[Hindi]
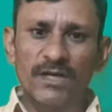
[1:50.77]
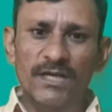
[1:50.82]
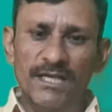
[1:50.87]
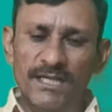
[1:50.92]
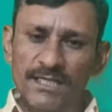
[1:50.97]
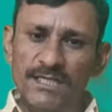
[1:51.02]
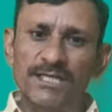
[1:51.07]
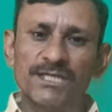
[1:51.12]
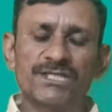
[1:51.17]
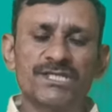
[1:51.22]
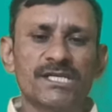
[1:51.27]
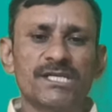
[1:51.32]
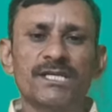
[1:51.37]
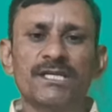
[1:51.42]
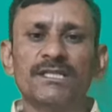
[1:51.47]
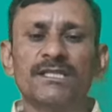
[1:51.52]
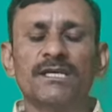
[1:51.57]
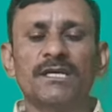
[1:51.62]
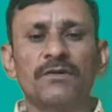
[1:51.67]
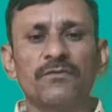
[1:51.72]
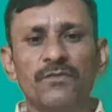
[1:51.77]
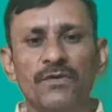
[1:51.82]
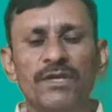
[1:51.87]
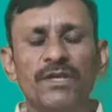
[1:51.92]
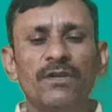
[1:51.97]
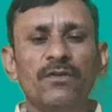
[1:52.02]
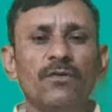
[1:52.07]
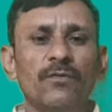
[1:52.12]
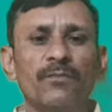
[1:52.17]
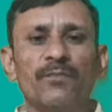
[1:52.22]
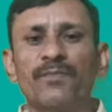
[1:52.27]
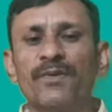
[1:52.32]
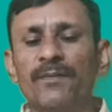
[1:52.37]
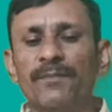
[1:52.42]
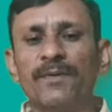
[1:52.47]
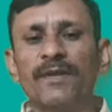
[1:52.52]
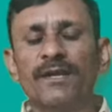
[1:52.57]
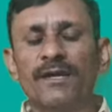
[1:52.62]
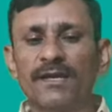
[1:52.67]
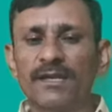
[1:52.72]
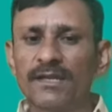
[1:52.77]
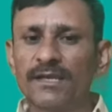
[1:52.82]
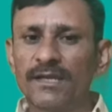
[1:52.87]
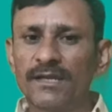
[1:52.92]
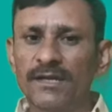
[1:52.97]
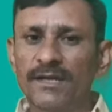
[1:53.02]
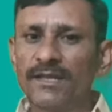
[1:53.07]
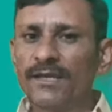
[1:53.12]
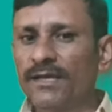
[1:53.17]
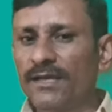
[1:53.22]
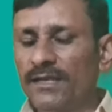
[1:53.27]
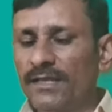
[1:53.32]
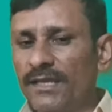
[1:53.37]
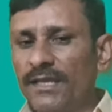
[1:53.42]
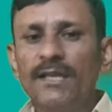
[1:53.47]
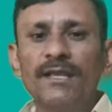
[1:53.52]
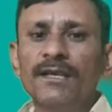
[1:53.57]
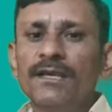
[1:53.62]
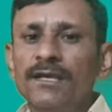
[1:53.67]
का एक किचन रहता है वही लोग प्रिपेयर करके रेडी करके